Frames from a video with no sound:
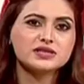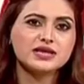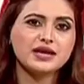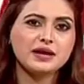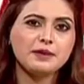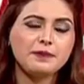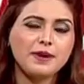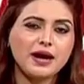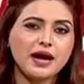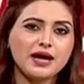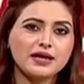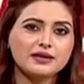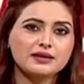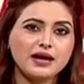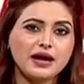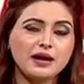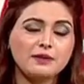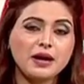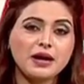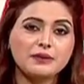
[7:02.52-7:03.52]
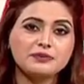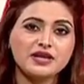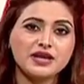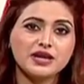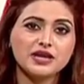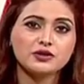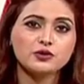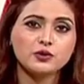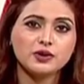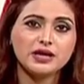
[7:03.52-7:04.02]
उसके बाद अब आप
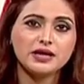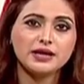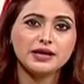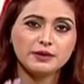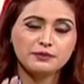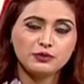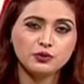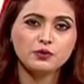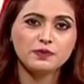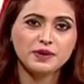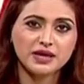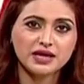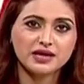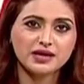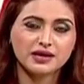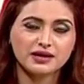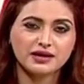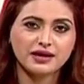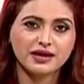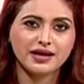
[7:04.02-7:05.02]
डायरेक्टोरियल डेब्यू भी कर